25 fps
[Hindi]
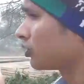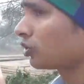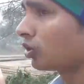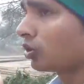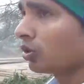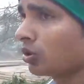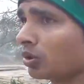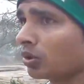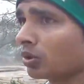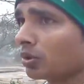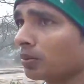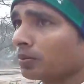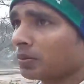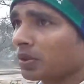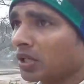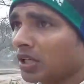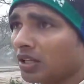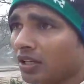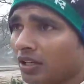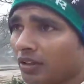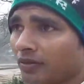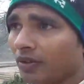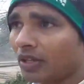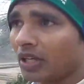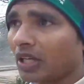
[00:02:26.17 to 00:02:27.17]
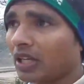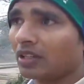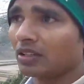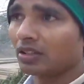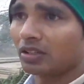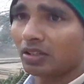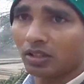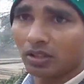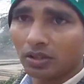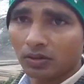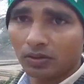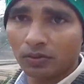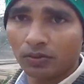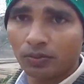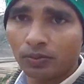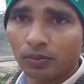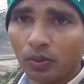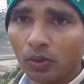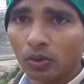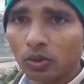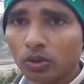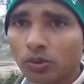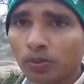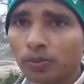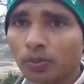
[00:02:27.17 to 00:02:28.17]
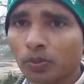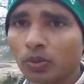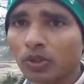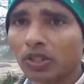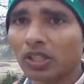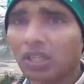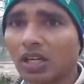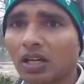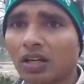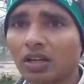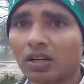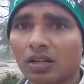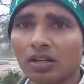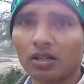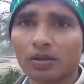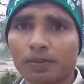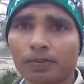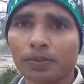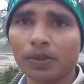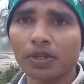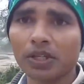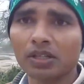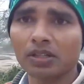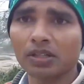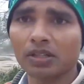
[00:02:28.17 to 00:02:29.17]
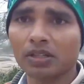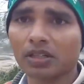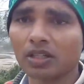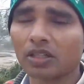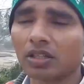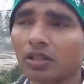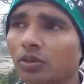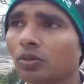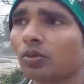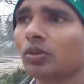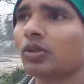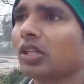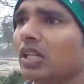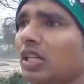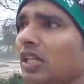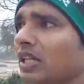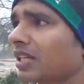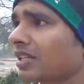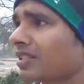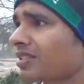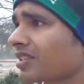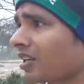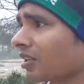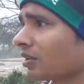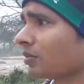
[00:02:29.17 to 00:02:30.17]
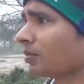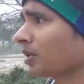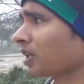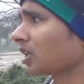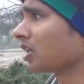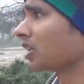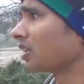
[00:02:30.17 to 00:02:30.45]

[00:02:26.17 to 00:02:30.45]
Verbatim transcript: जो रेलवे लाइन थी वो जो पूरी यहाँ पर रखी हुई है एक साथ में